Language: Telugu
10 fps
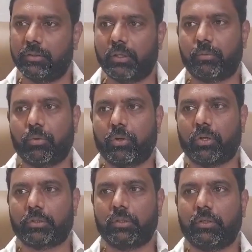జరుపుకుంటూ
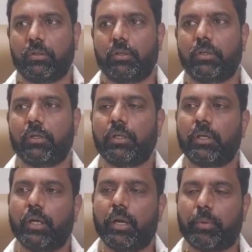వస్తున్నాం
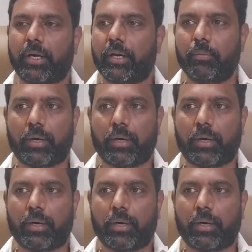ఏ పార్టీ